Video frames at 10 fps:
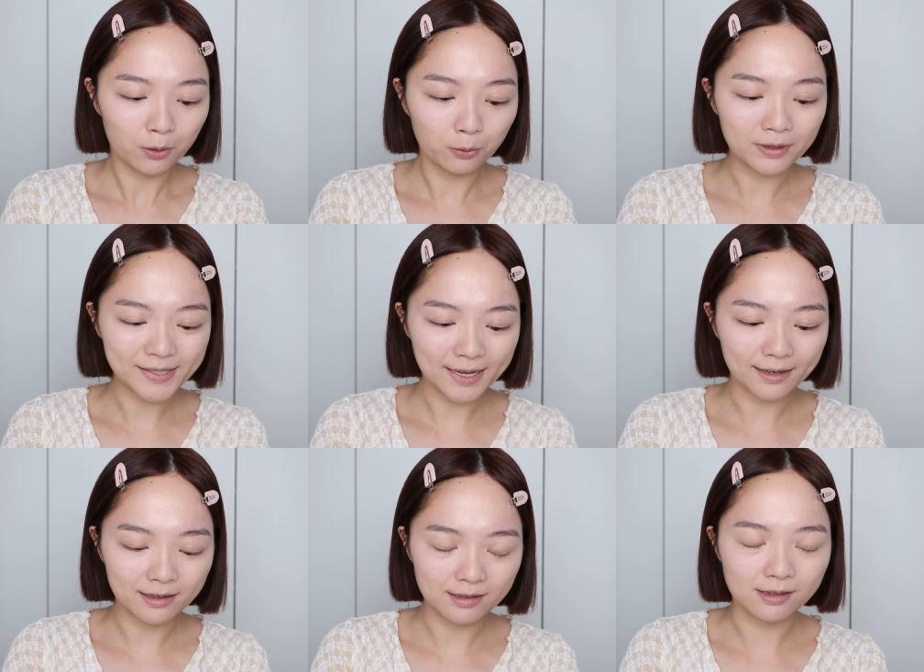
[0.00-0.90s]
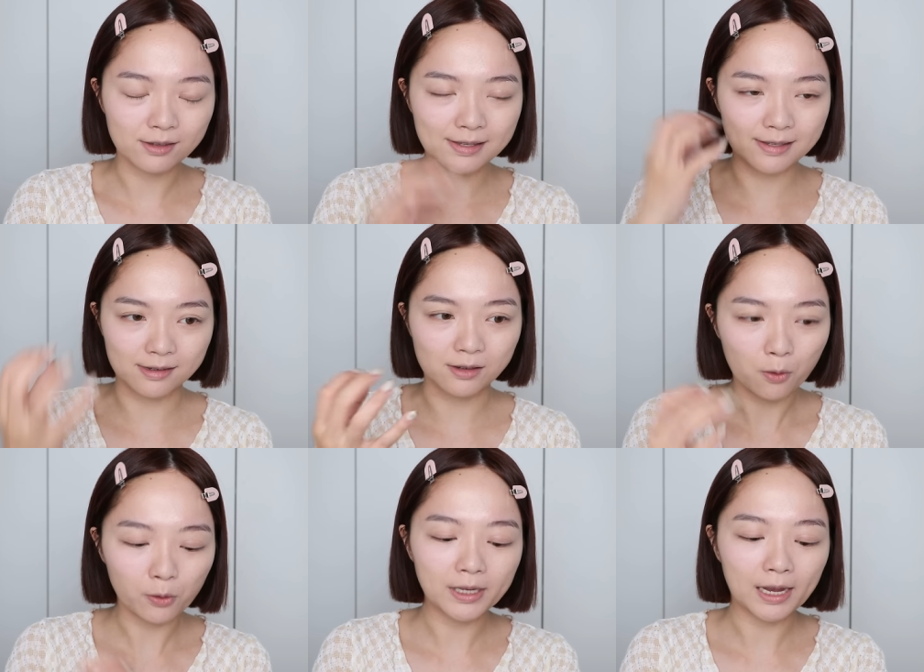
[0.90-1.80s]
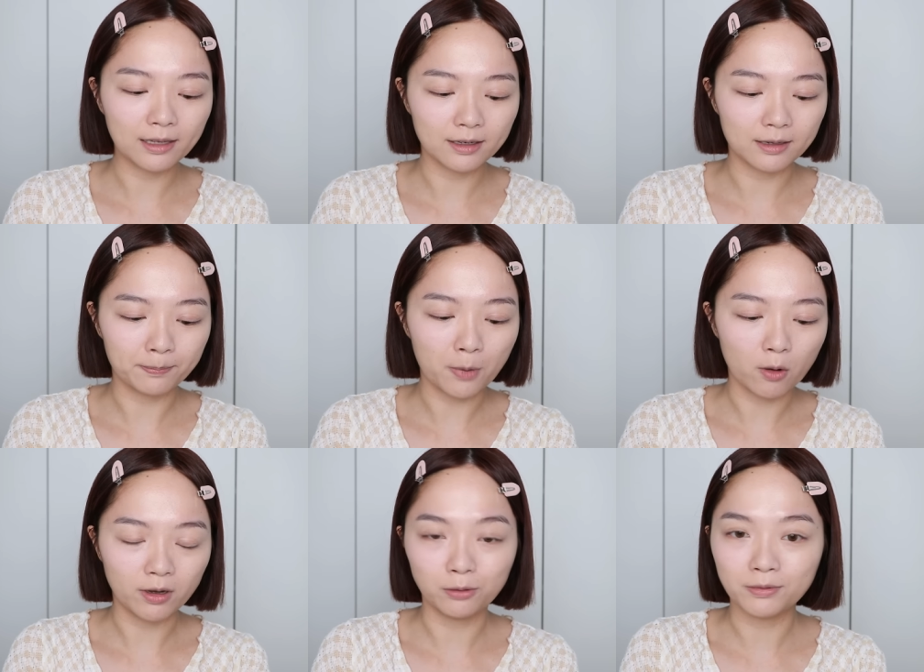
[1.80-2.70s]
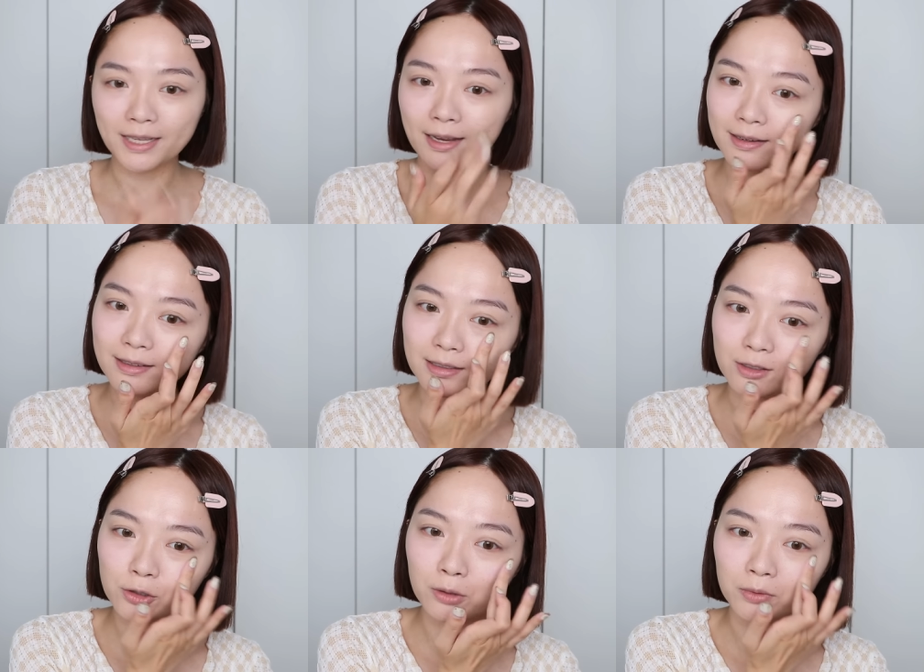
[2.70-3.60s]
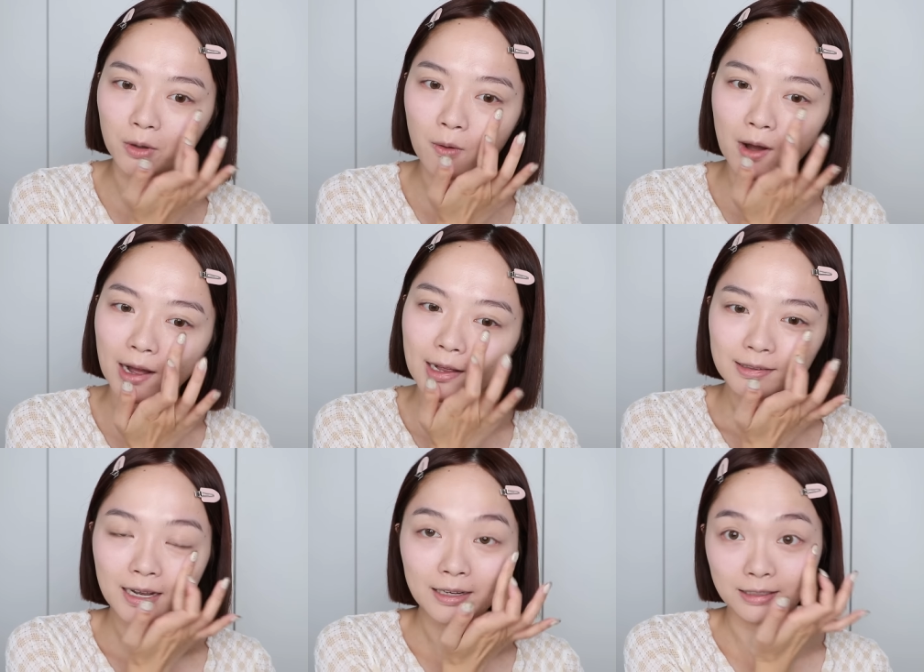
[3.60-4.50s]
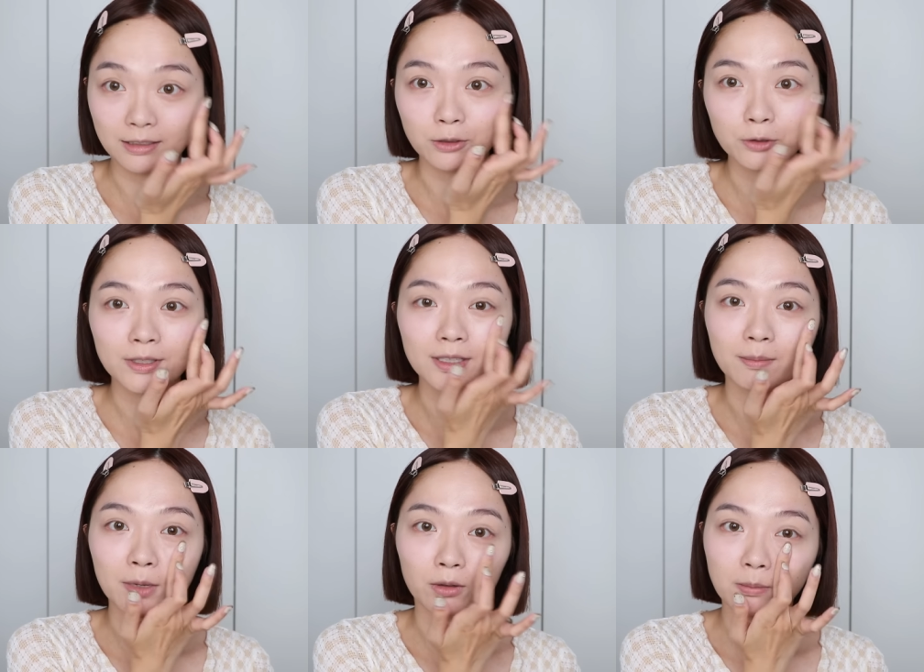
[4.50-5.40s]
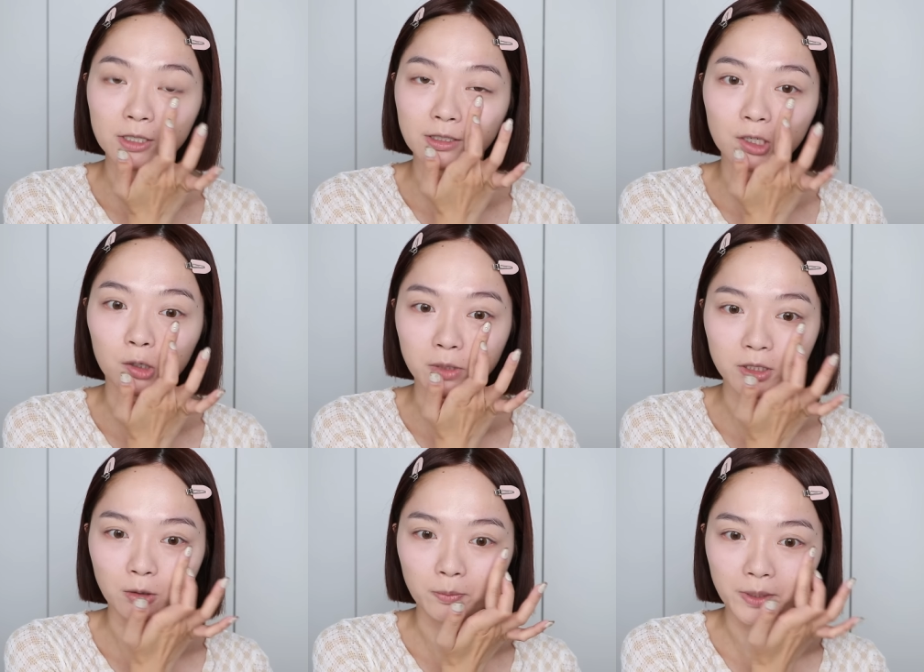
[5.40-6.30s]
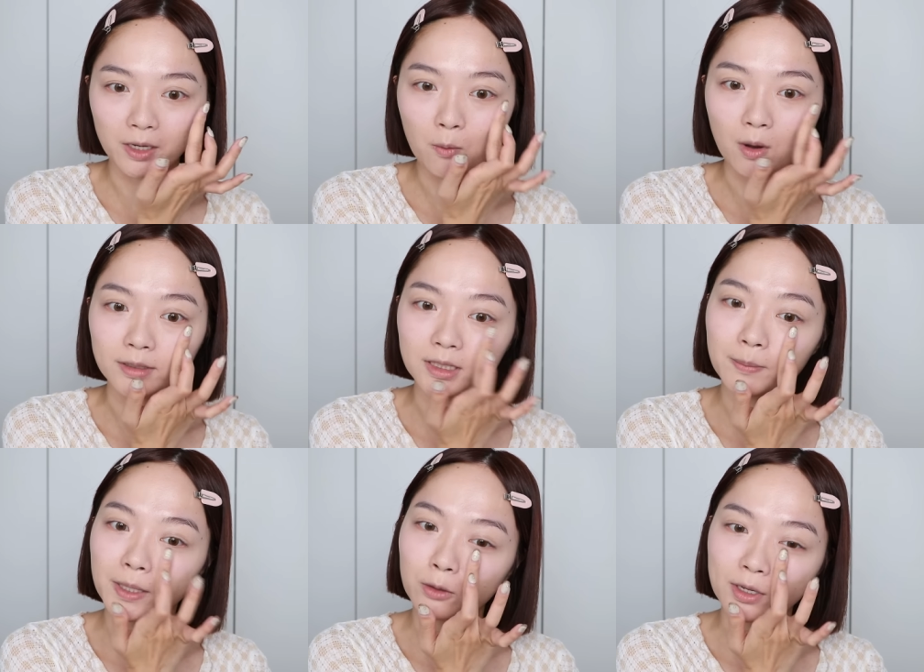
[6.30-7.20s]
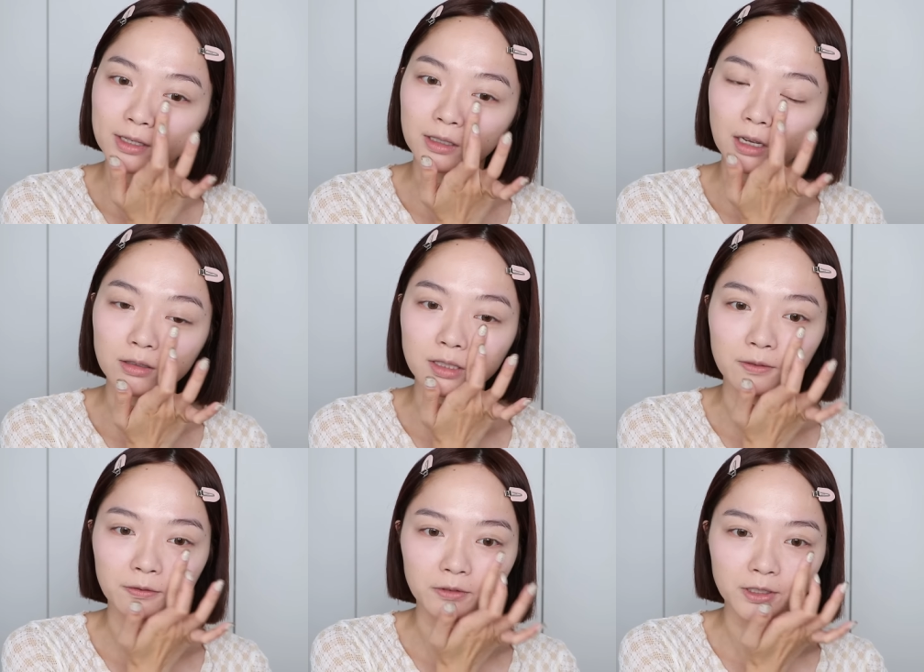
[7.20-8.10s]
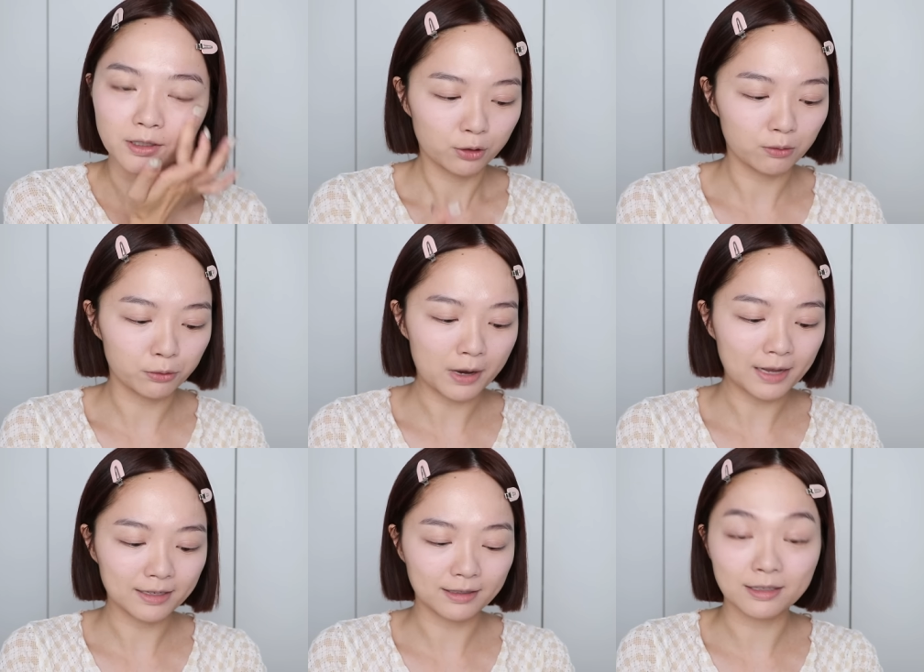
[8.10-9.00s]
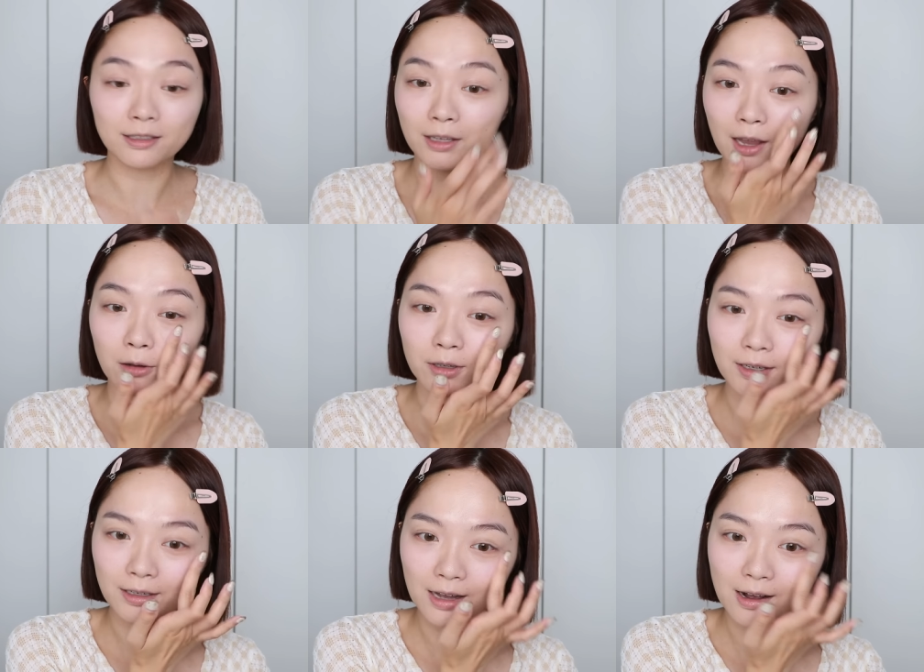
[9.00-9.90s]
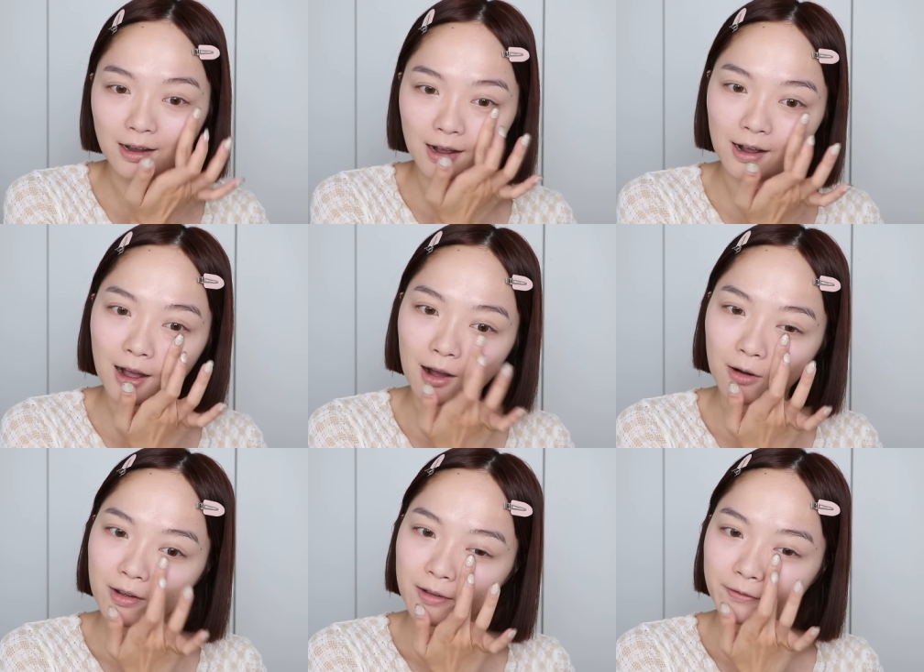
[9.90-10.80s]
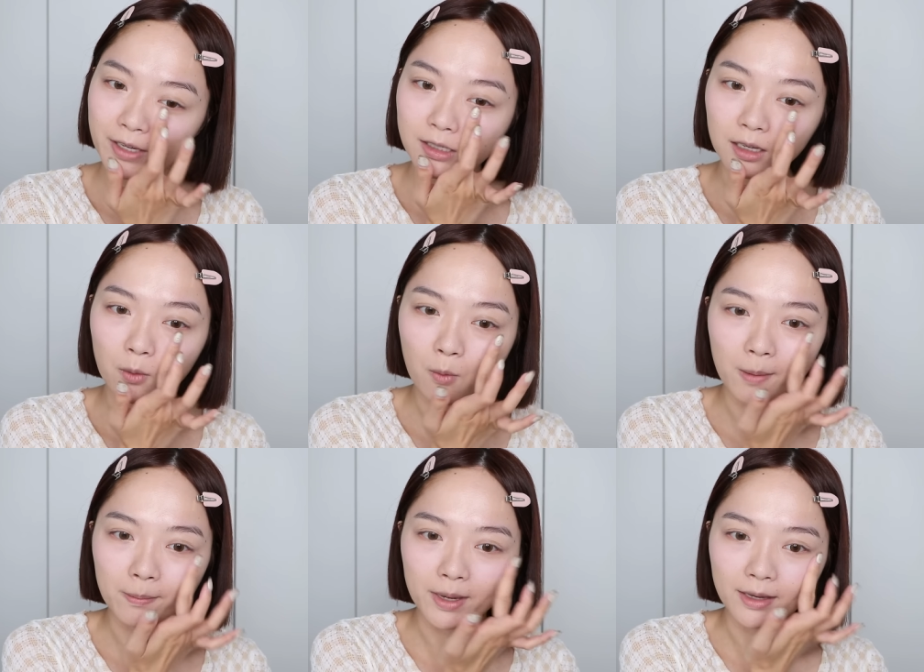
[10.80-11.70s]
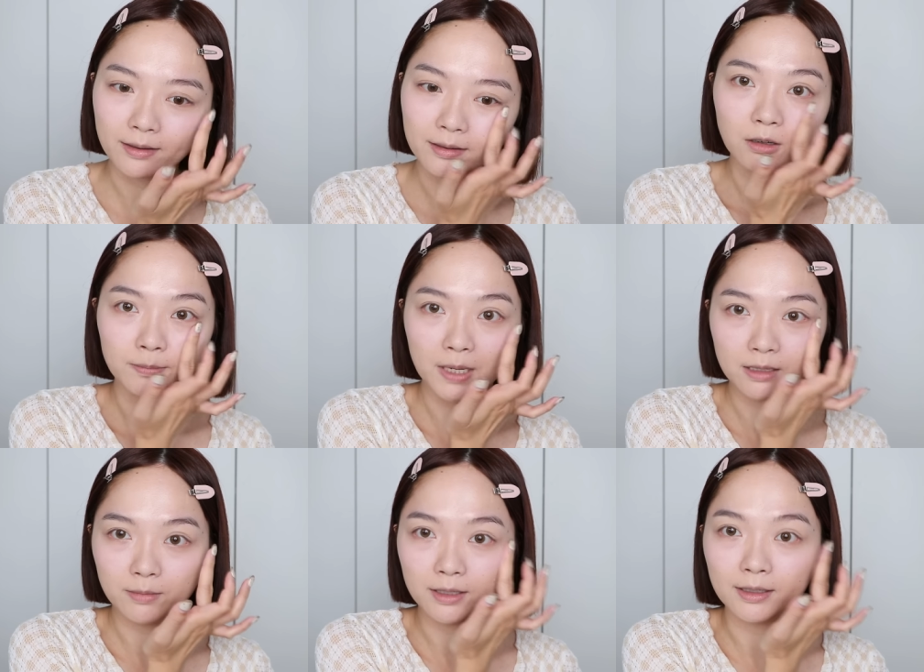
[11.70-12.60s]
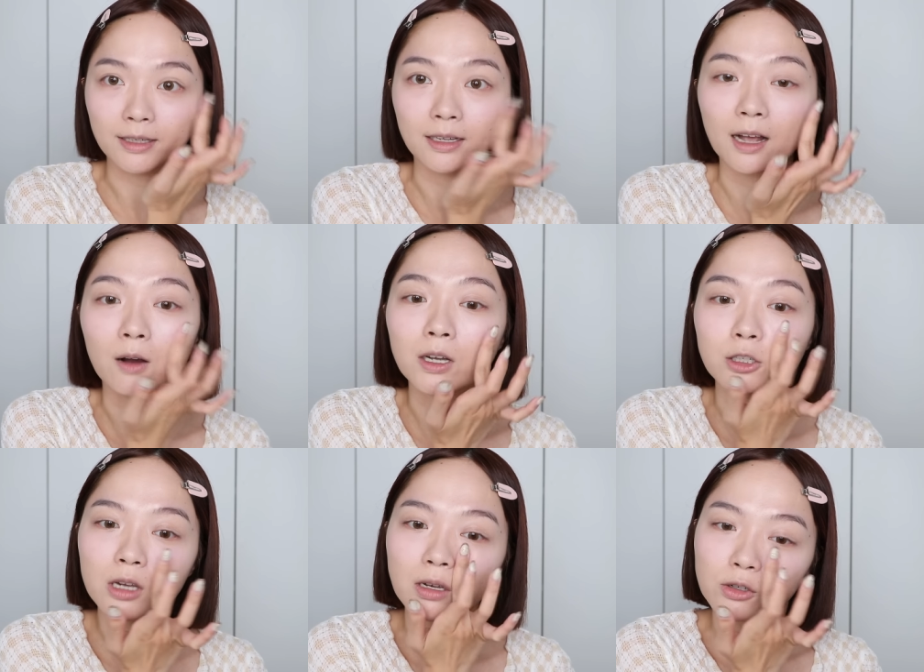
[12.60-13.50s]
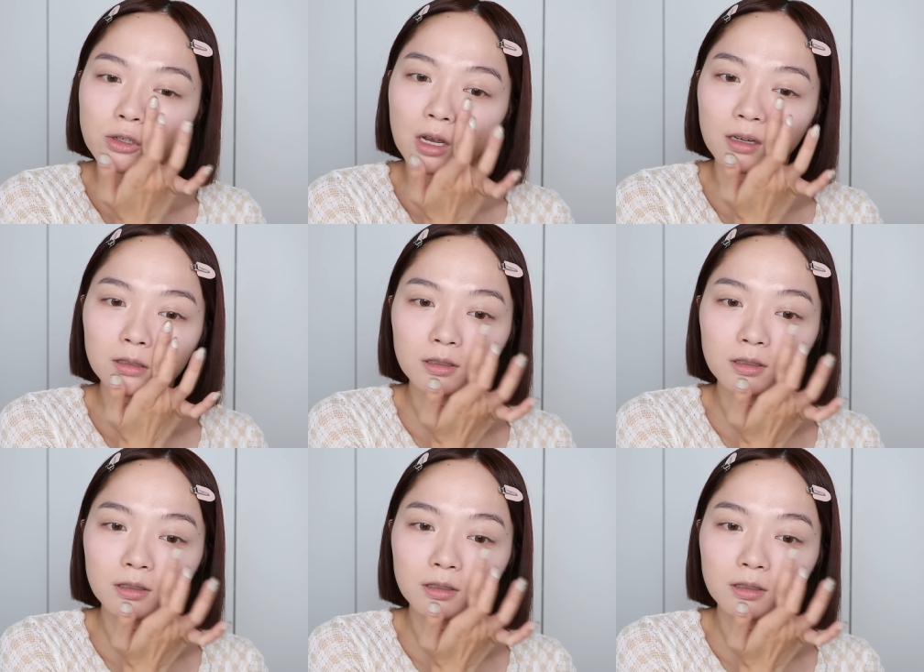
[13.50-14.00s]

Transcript: 如果再更紫，或者它的那个饱和度再更重的话，那可能就真的没有那么适合我们这种偏黄肌、偏暖色调的肌肤了。所以我觉得它这个真的是调的刚刚好。非常的完美，然后把这边脸也赶快上一上。